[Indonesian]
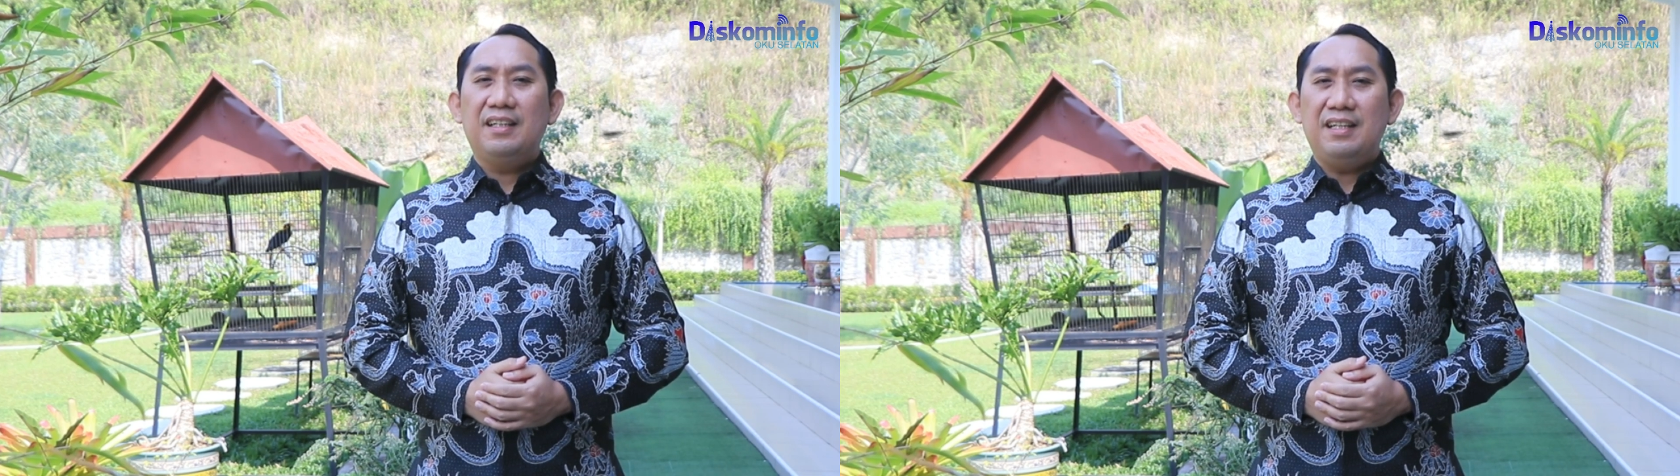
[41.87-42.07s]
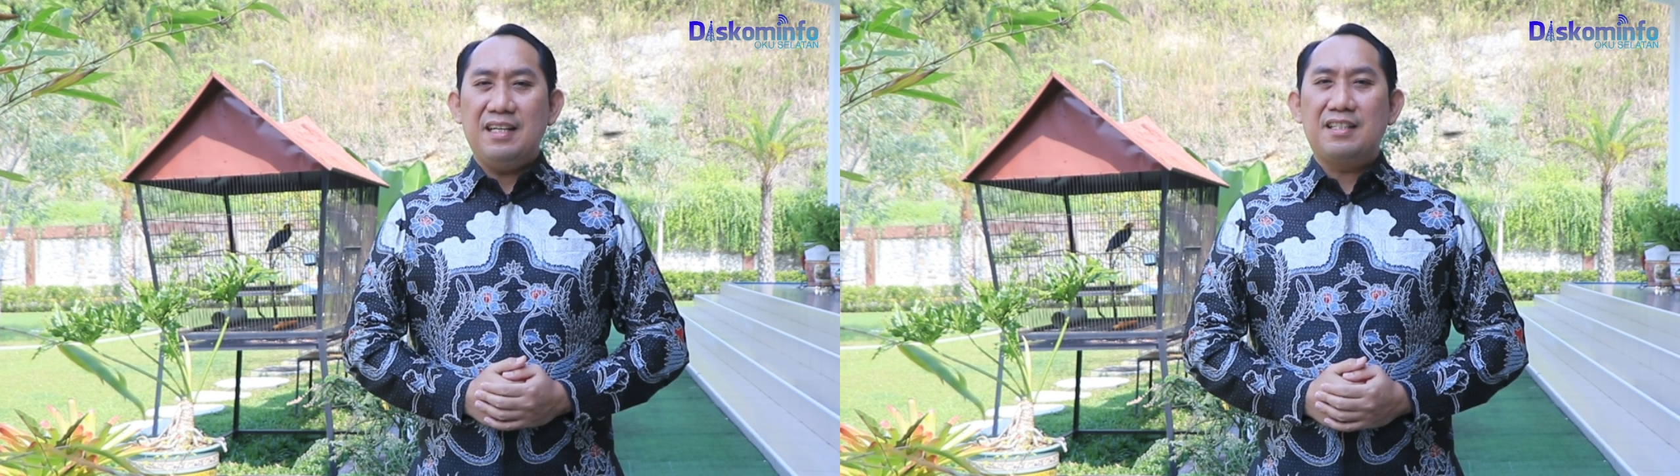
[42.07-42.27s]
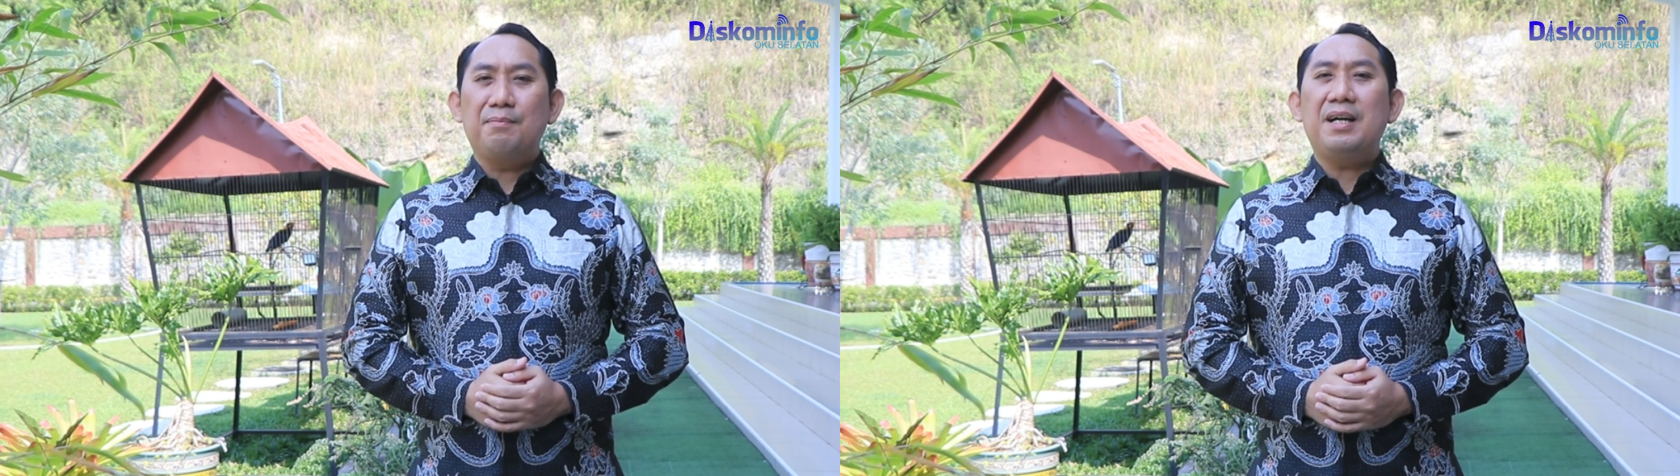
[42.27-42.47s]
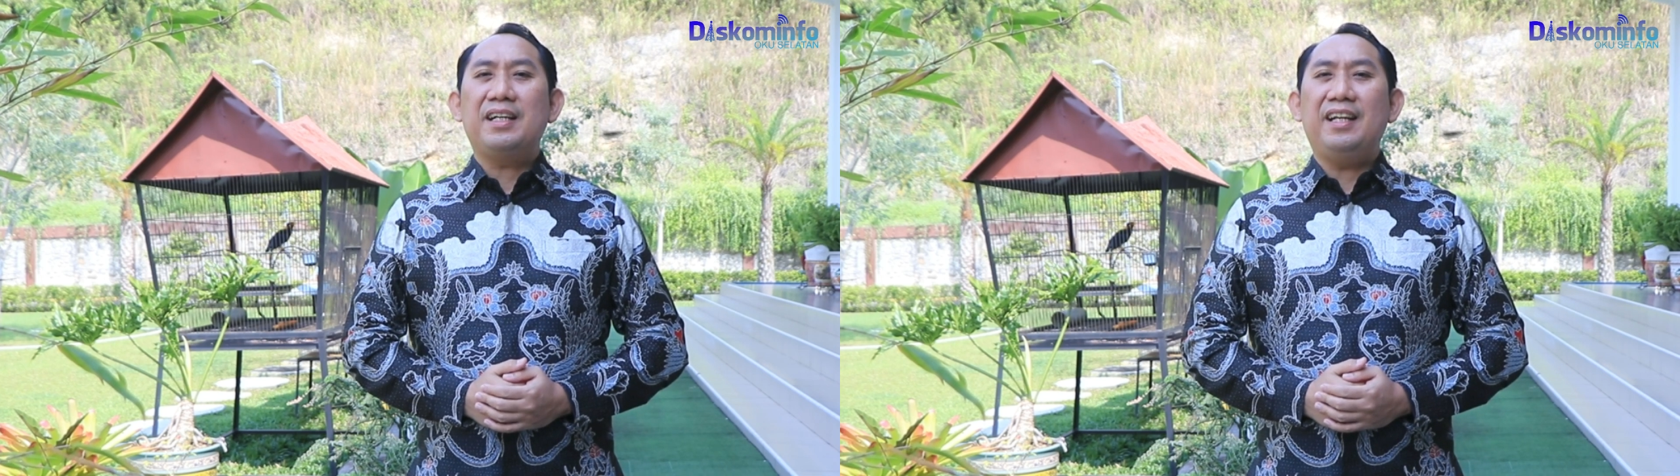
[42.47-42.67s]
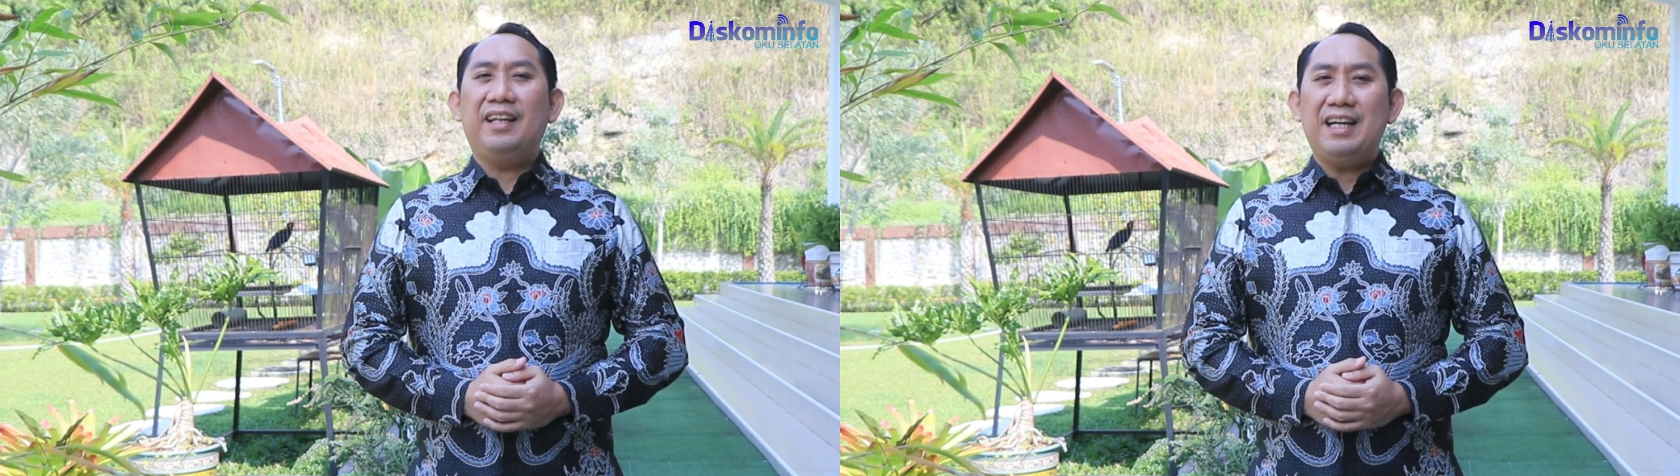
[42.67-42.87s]
dan
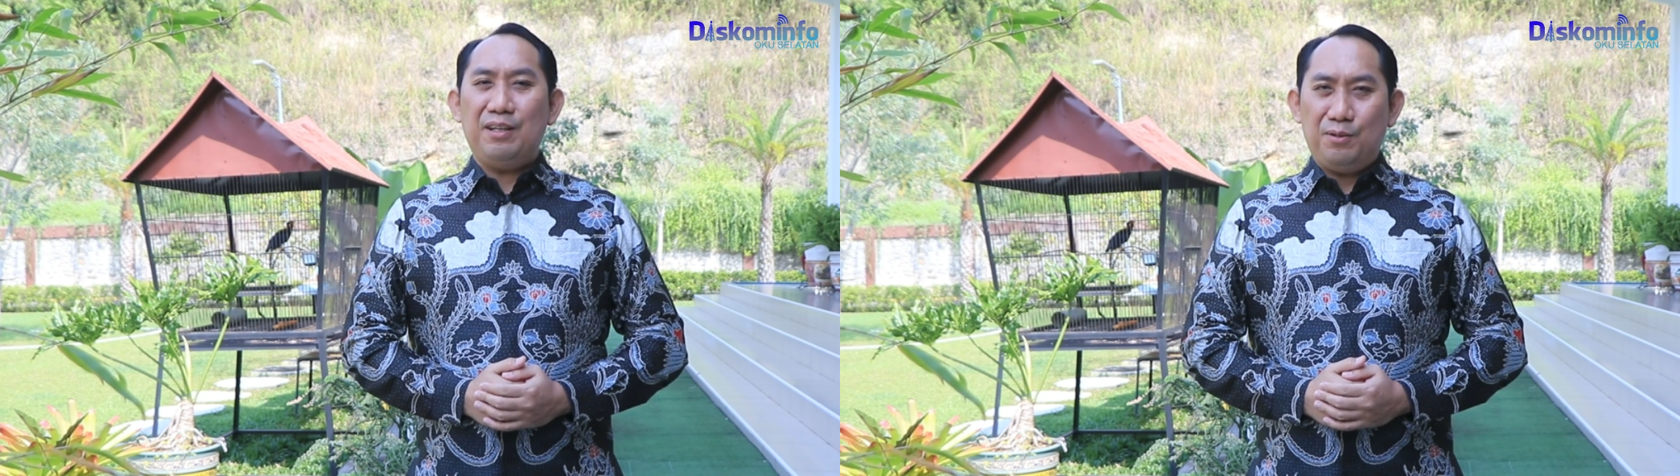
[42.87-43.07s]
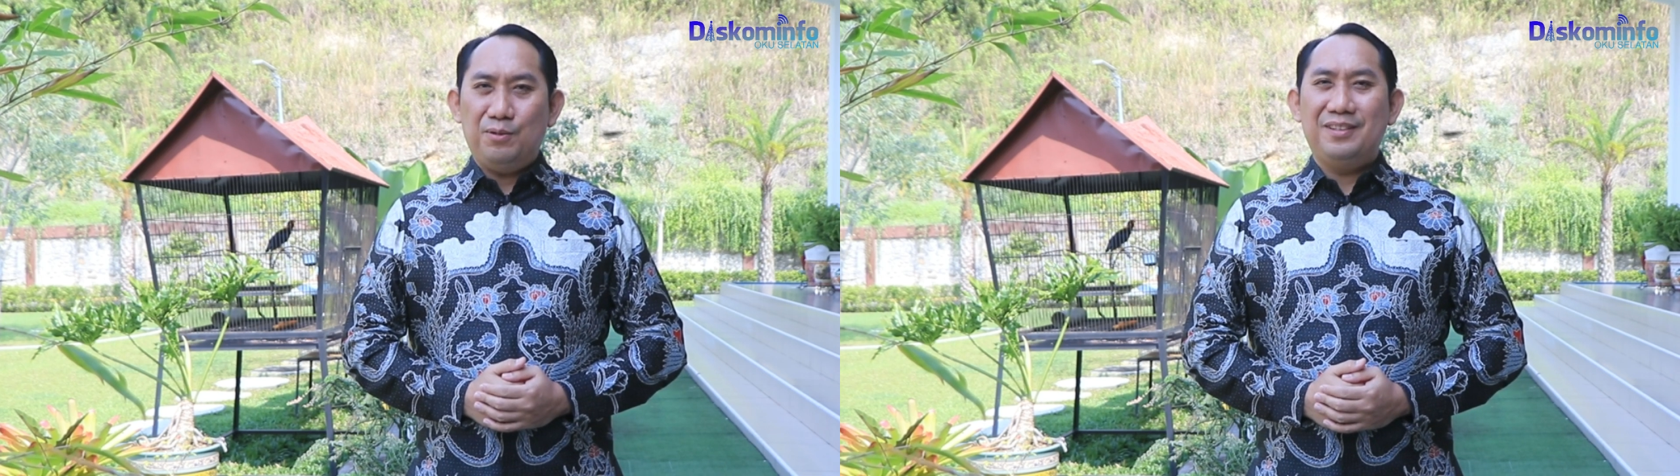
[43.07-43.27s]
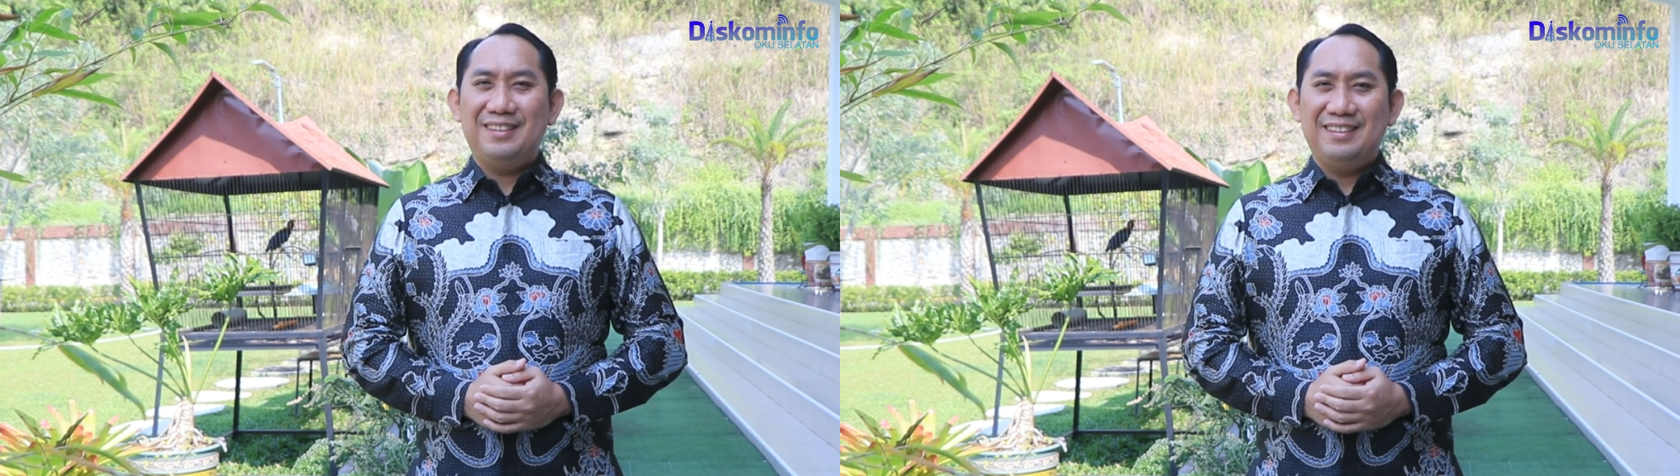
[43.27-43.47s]
semakin tangguh.